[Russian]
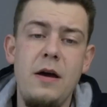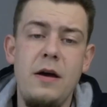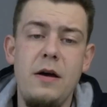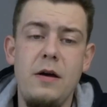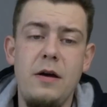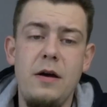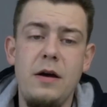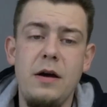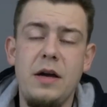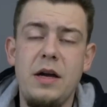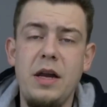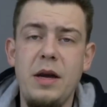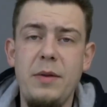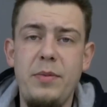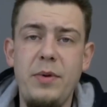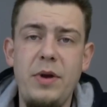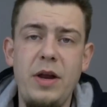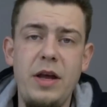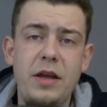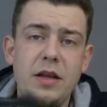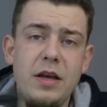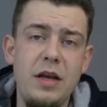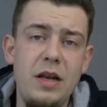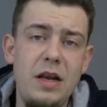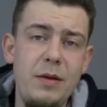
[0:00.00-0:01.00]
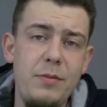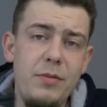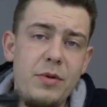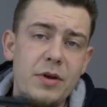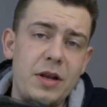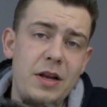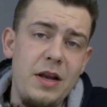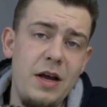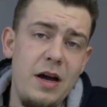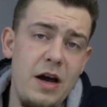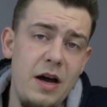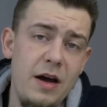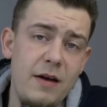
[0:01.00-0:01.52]
а, крепление либо
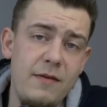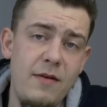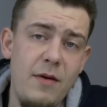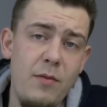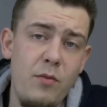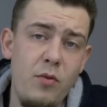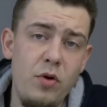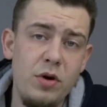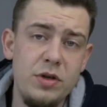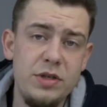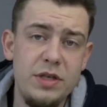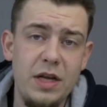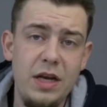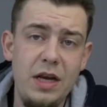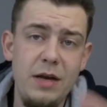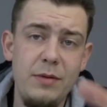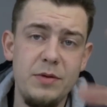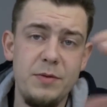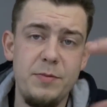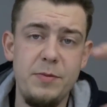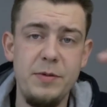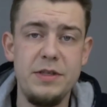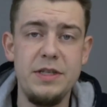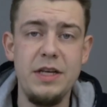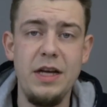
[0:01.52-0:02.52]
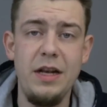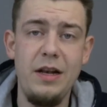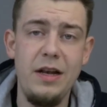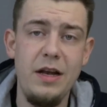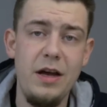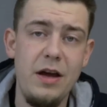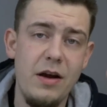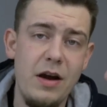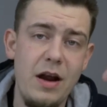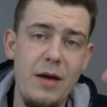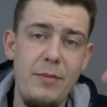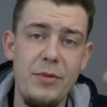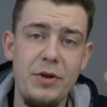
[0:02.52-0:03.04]
для аквабокса, либо
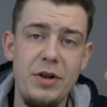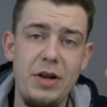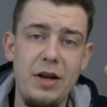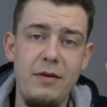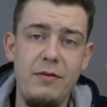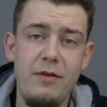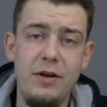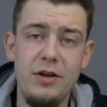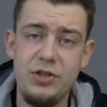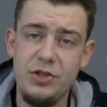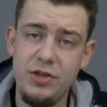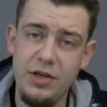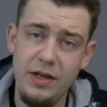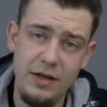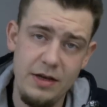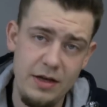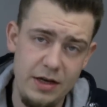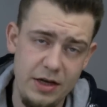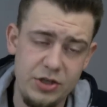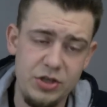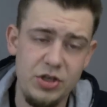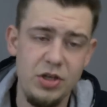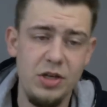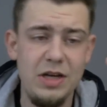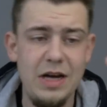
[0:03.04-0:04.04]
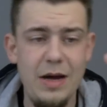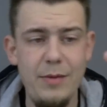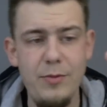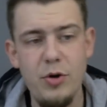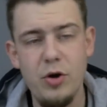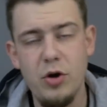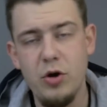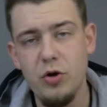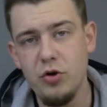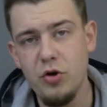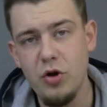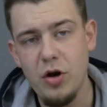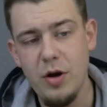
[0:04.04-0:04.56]
специальная рама для вашей
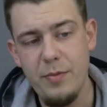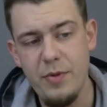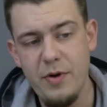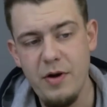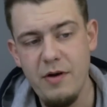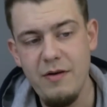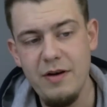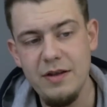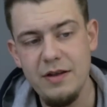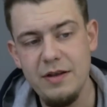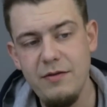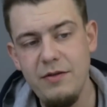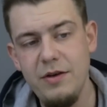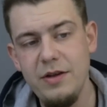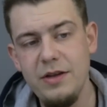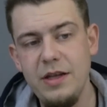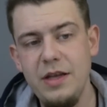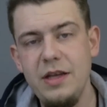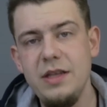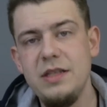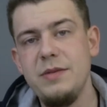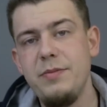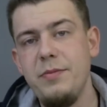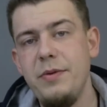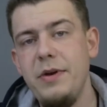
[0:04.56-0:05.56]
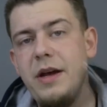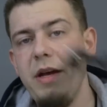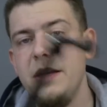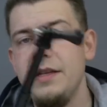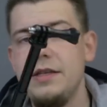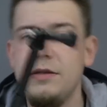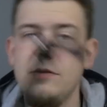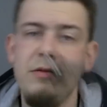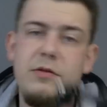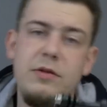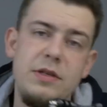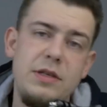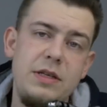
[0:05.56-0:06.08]
экшн-камеры, которая обхватывает и
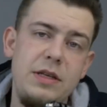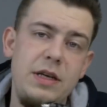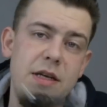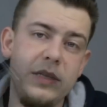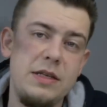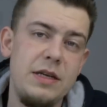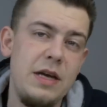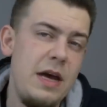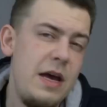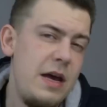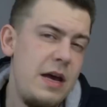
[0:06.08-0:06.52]
цепляется вот здесь.